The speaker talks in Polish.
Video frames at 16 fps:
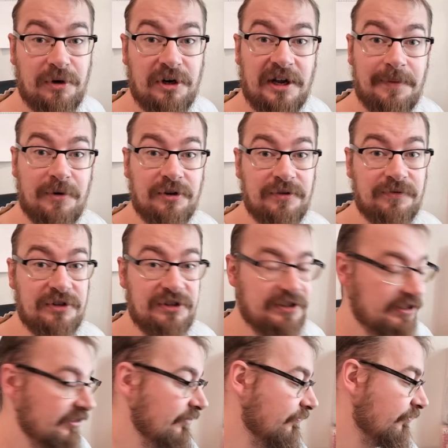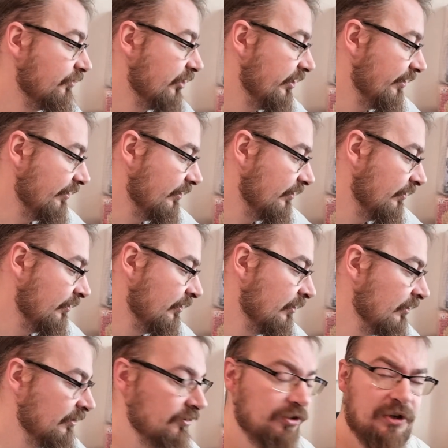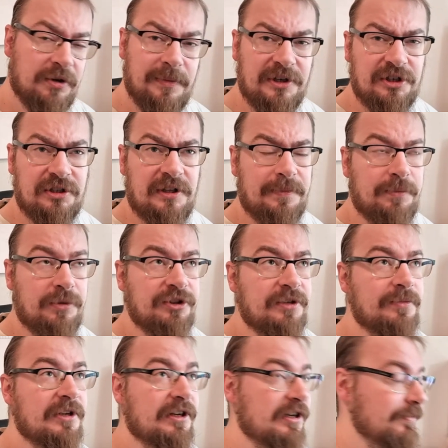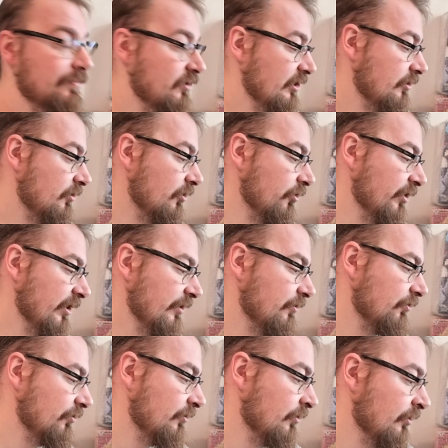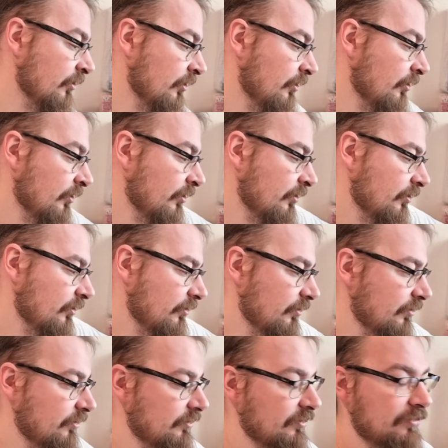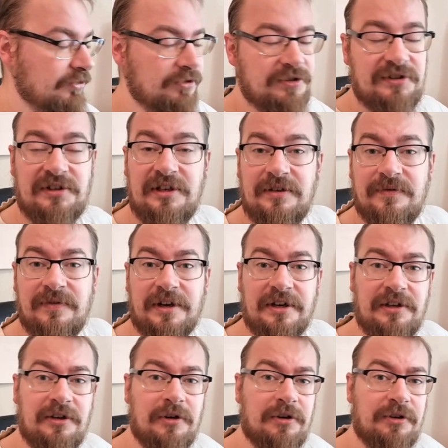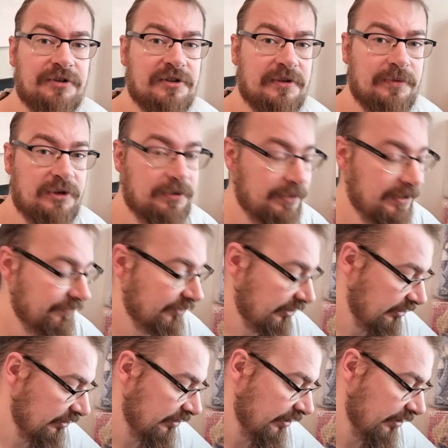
Pokémony wszystkie są w szarych. No chyba, że tam potem na Game Boya kolora, no to y, Silver i Gold są chyba w takich